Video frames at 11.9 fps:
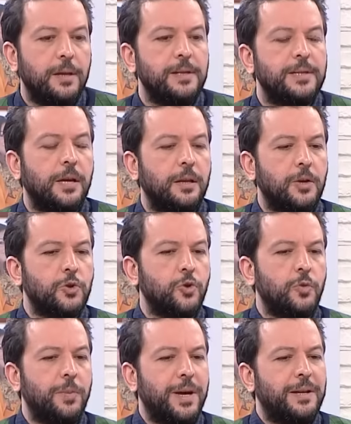İnsanlar
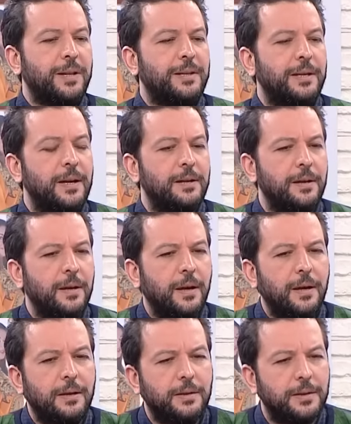şunu beklediler.
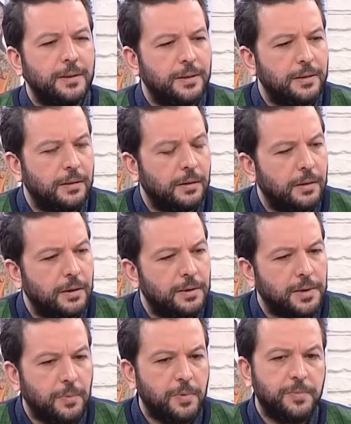Ee,
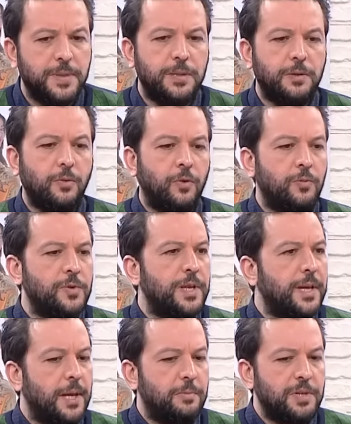a, tabii biz
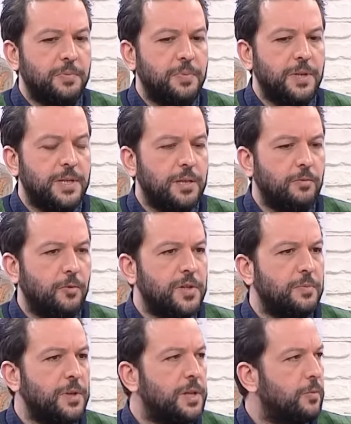önümüze gelmiş bir isim o
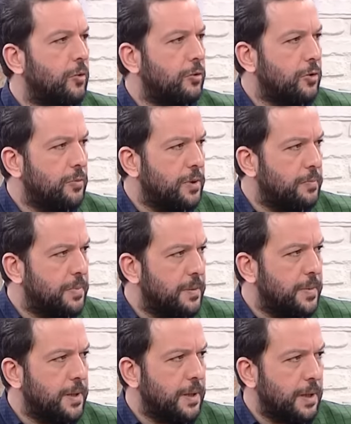ismin kim olduğunu bilip
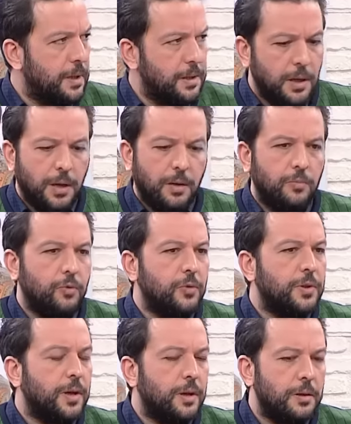bilmeden hani
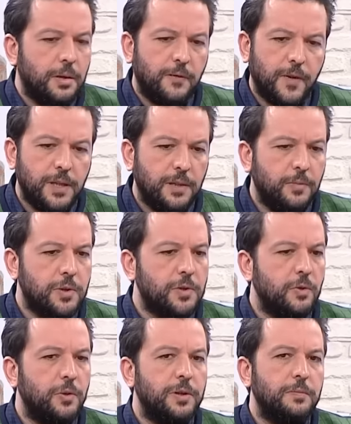burada efendime
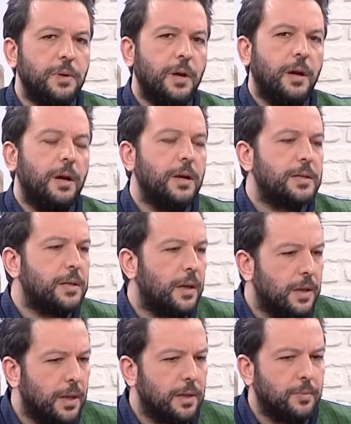söyleyeyim eski
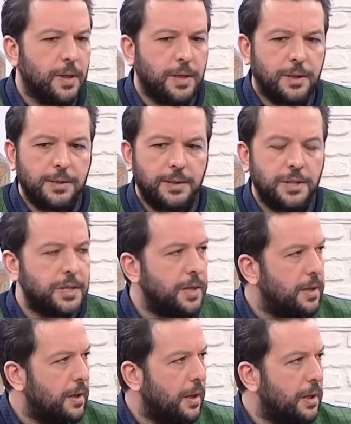Adalet Bakanı
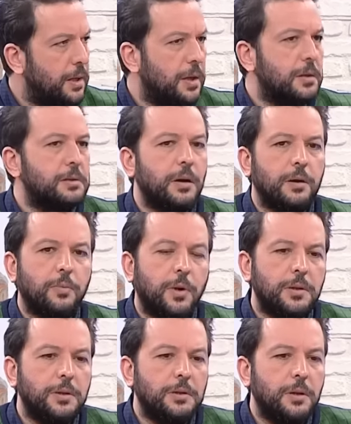deyince de hani eski AK
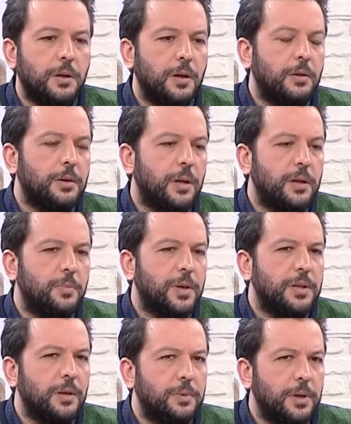Parti iktidarı ya Kenan
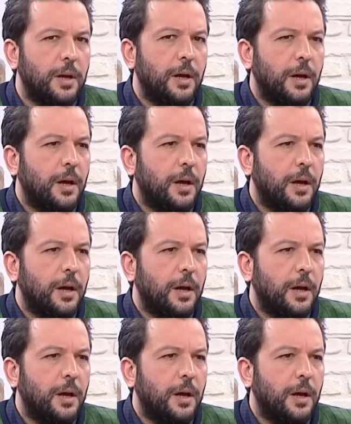İpek diye bir